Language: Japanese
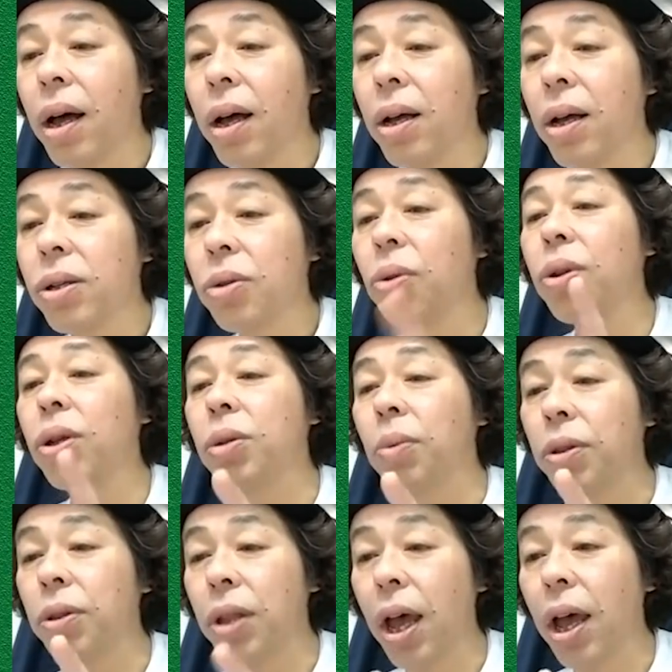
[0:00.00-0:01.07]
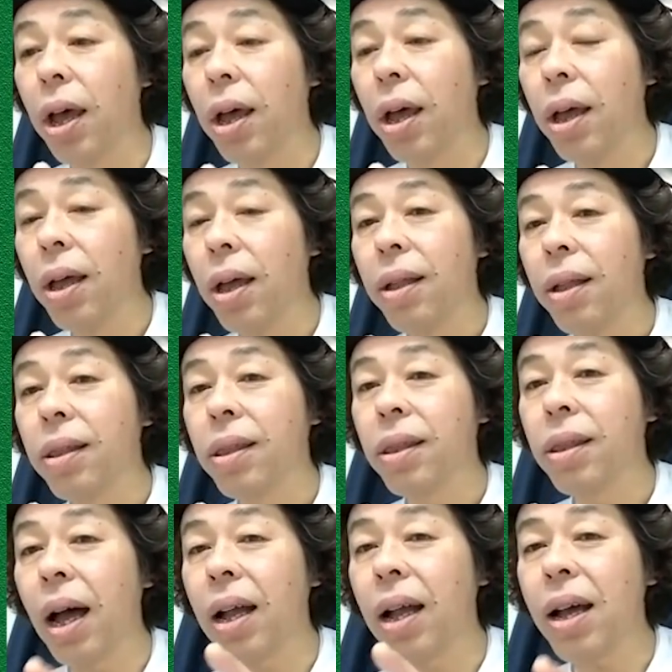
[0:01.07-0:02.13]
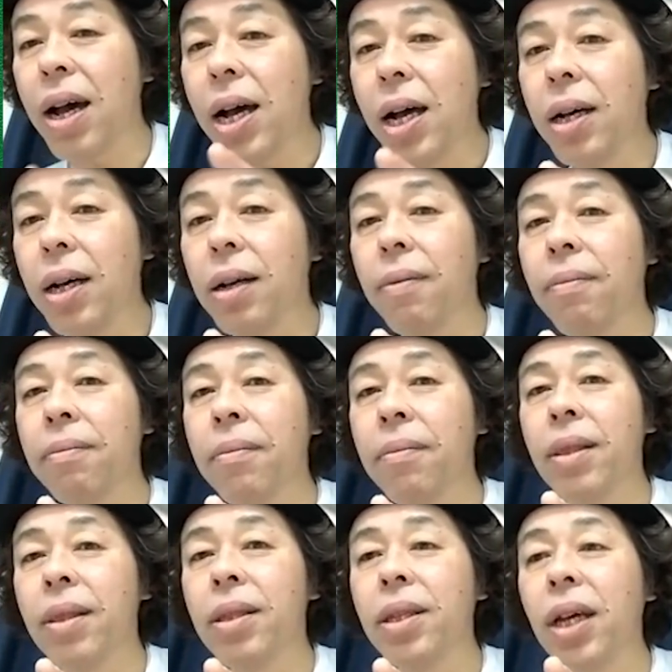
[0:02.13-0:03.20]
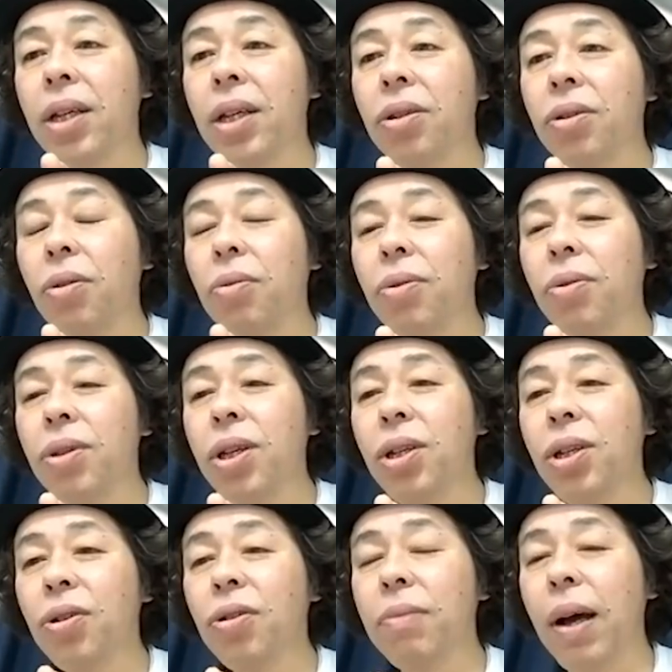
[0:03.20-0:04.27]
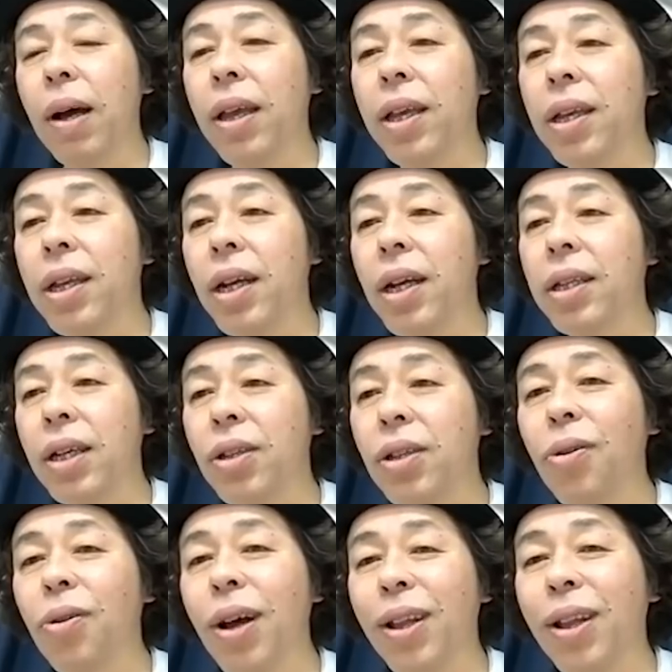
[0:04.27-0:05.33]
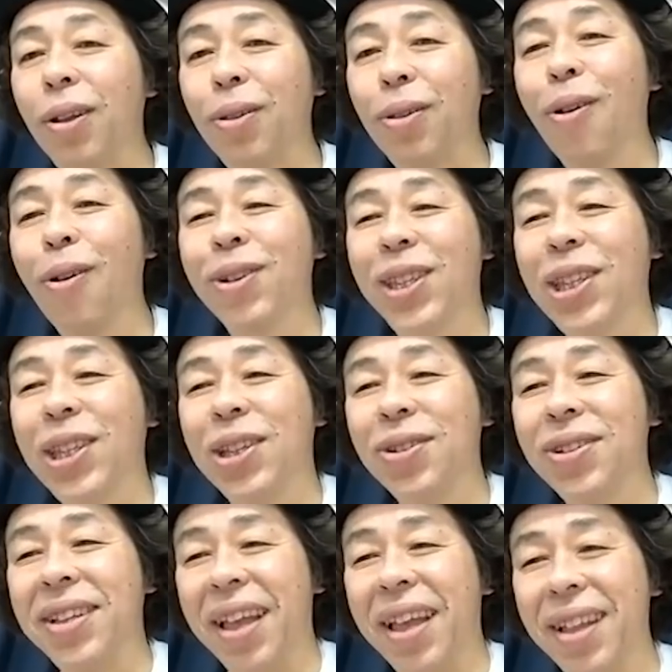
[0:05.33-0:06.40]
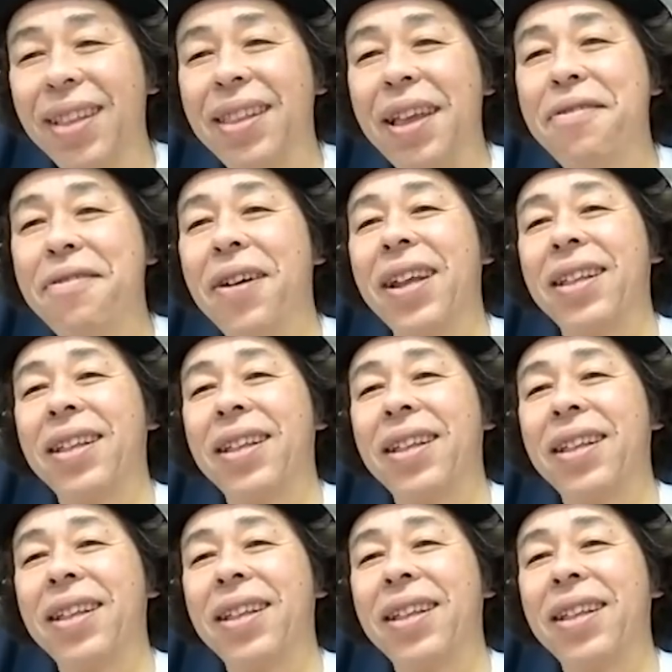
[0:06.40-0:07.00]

そうですもんねただじゃあその20枚ひらちゃんその後どうすんねんって言わ